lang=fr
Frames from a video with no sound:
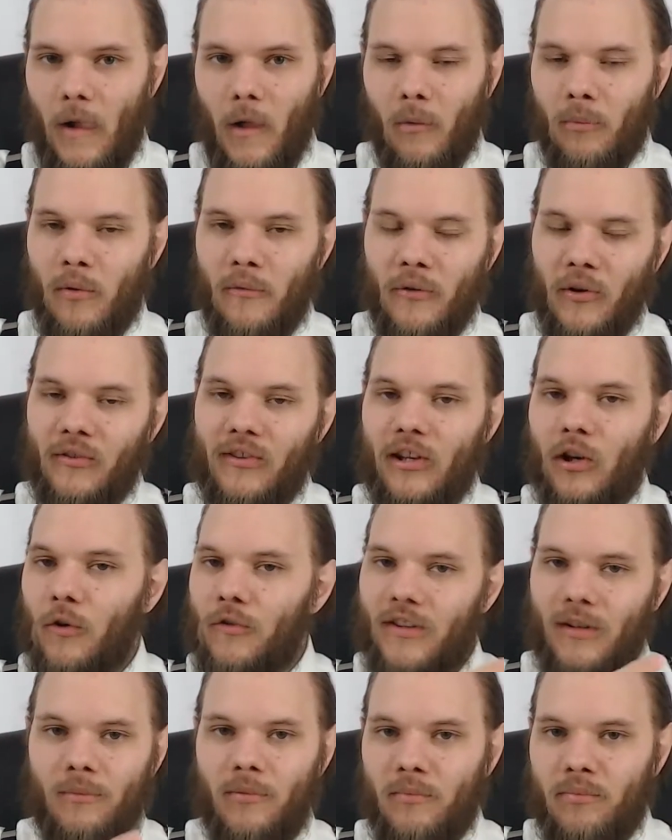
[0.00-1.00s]
on peut faire une
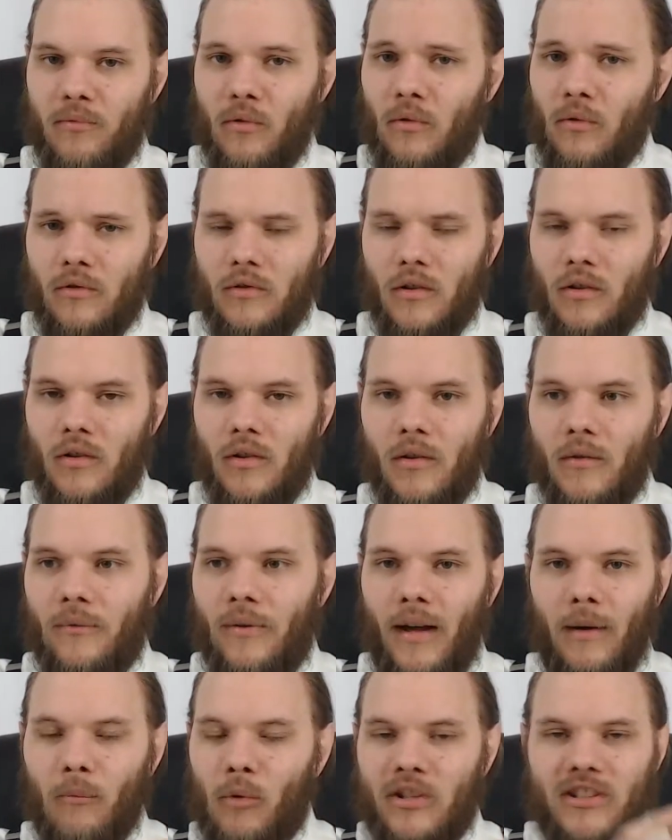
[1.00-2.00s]
séquence un peu plus longue,
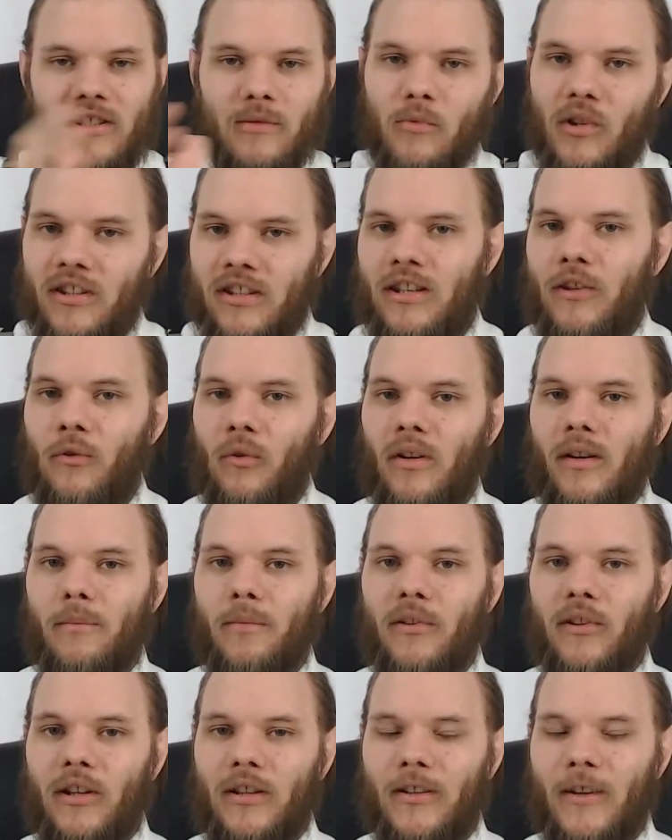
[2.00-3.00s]
faire moitié-moitié sur
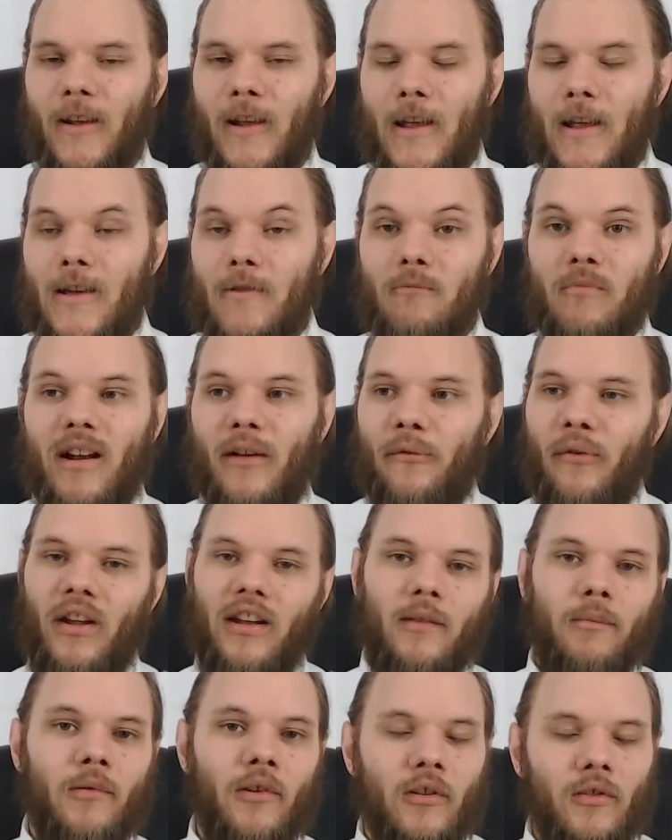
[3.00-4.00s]
l'épisode. Là, faire
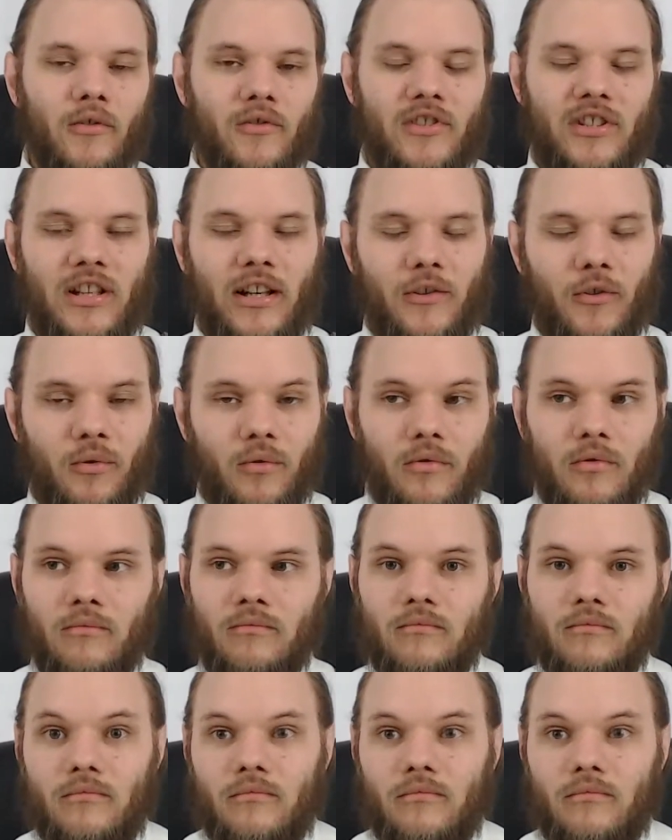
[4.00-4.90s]
un épisode entier là-dessus,